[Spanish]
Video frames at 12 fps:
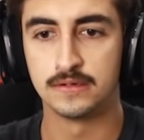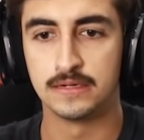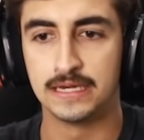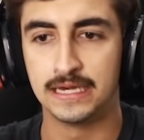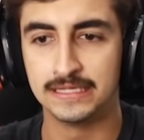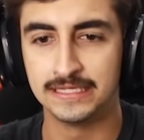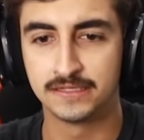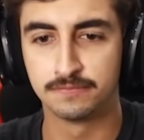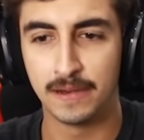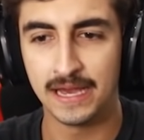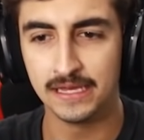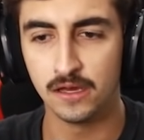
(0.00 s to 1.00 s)
Edit
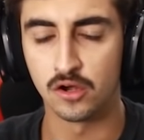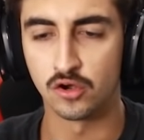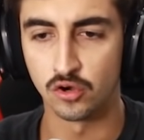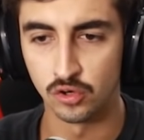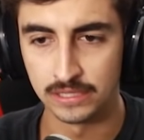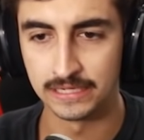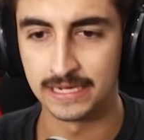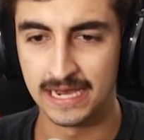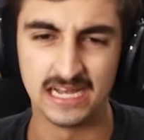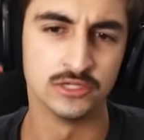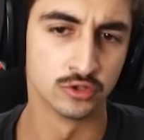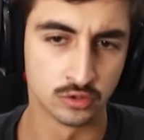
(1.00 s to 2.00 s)
by Rolling,
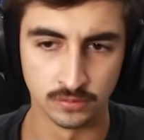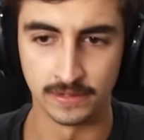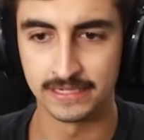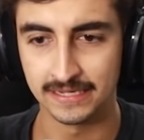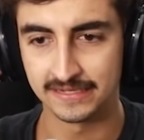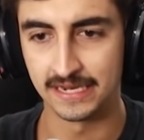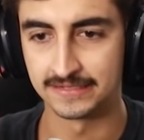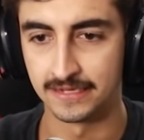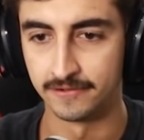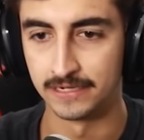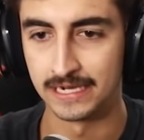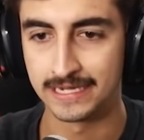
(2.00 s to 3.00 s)
el youtuber, ya se la
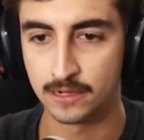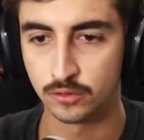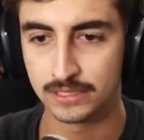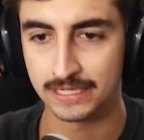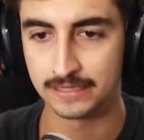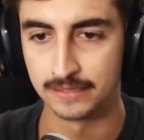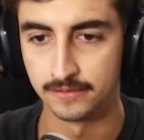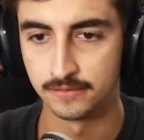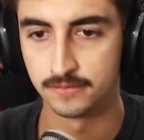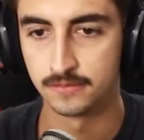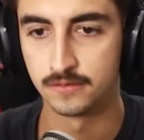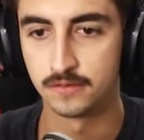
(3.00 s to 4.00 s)
saben, el que contacte.
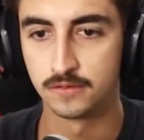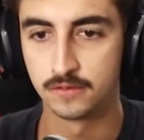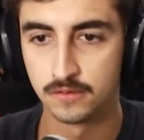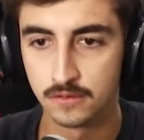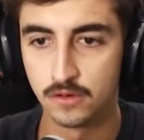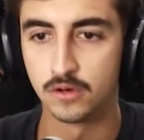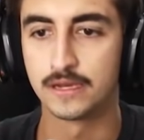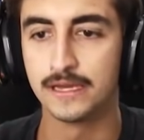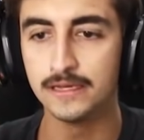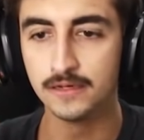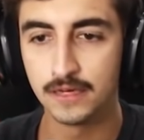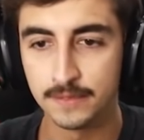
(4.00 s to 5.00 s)
¿Ok?
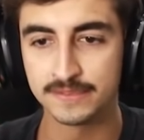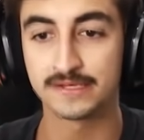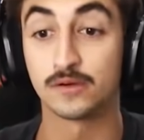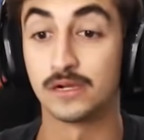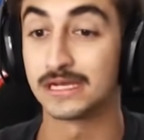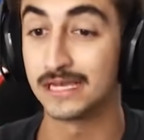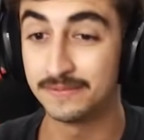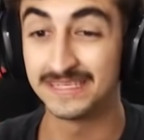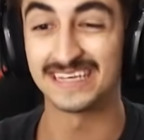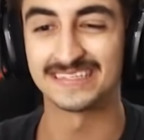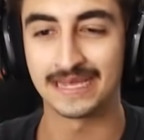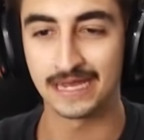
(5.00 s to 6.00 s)
Empieza con el clip, ya sé qué